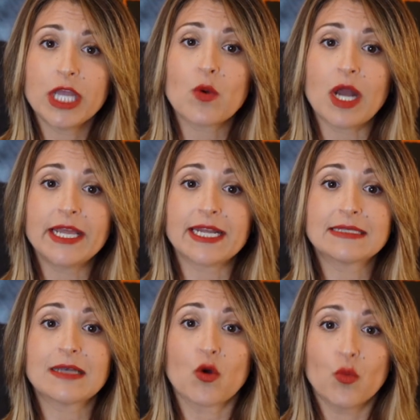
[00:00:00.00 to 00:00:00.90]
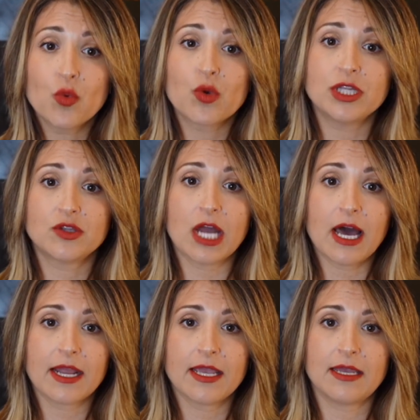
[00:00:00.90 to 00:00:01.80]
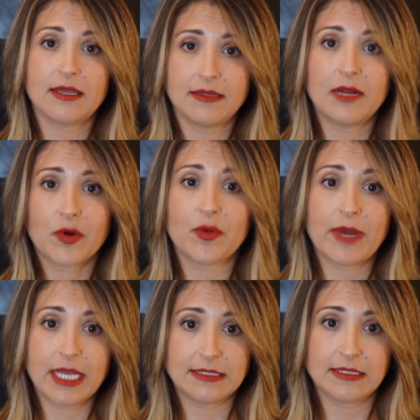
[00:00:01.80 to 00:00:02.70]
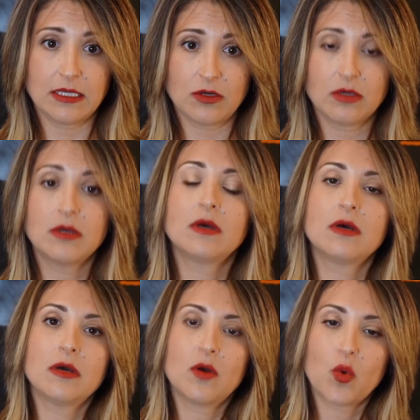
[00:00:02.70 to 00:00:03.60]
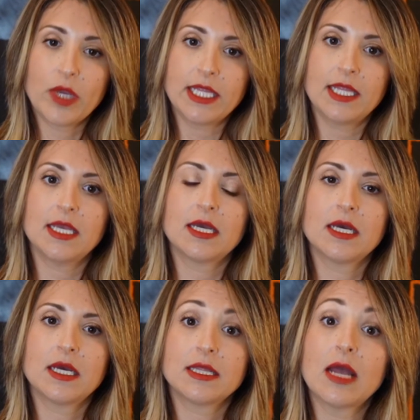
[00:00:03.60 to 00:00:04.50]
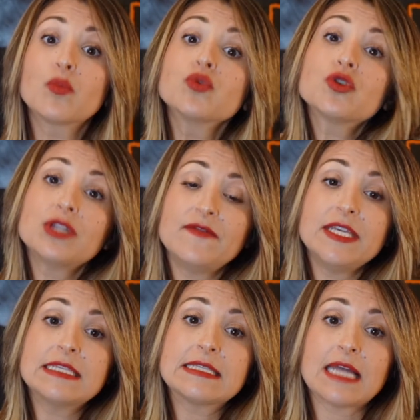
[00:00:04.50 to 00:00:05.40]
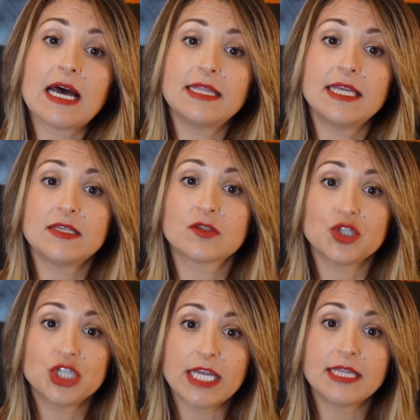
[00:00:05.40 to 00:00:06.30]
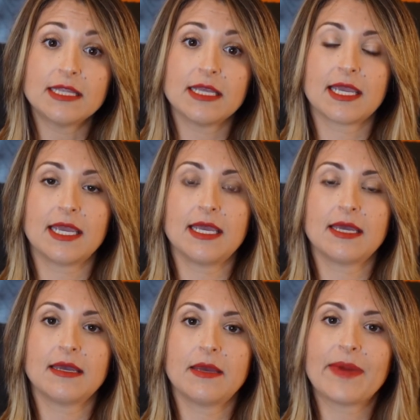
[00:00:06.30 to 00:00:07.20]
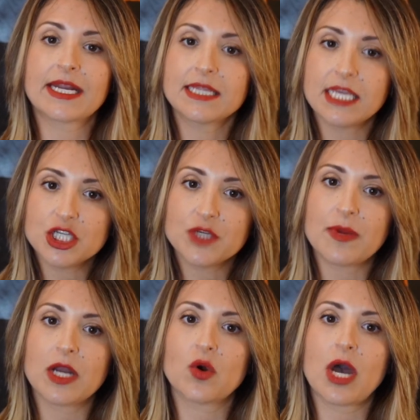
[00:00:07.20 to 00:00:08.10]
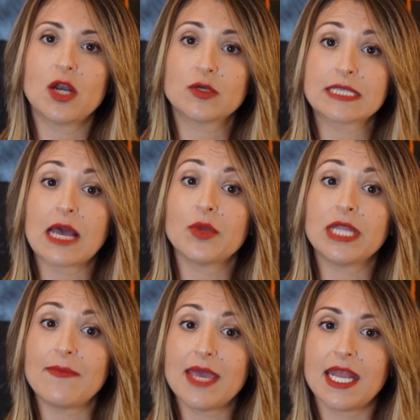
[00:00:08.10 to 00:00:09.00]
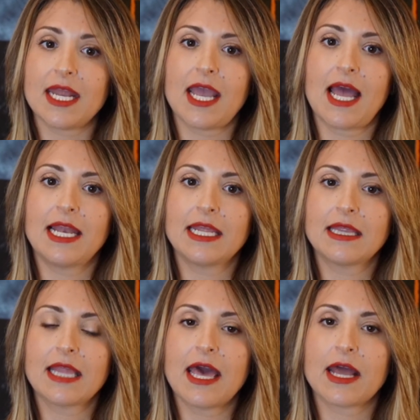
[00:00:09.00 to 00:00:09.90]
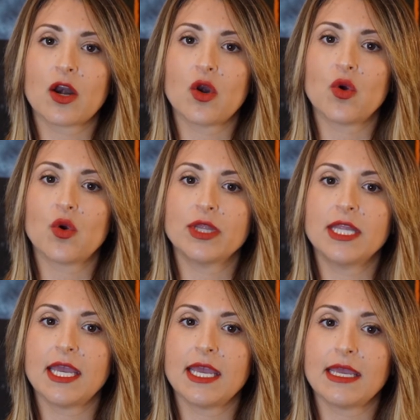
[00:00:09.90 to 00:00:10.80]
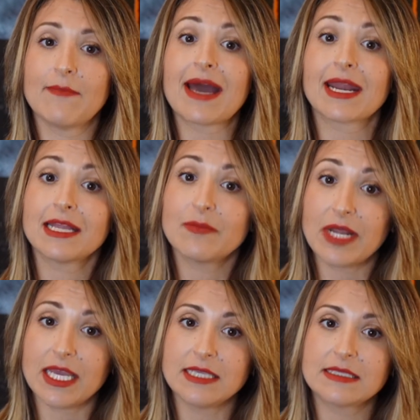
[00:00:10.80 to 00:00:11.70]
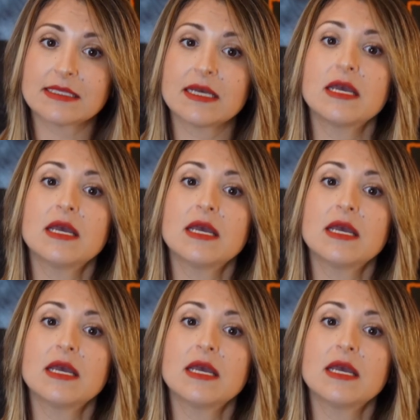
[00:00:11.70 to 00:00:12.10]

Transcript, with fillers: dei quali resta comunque titolare del proprio magazzino. Quindi eh, dal punto di vista dei soggetti che eh, partecipano allo scambio dei beni all'interno dei marketplace,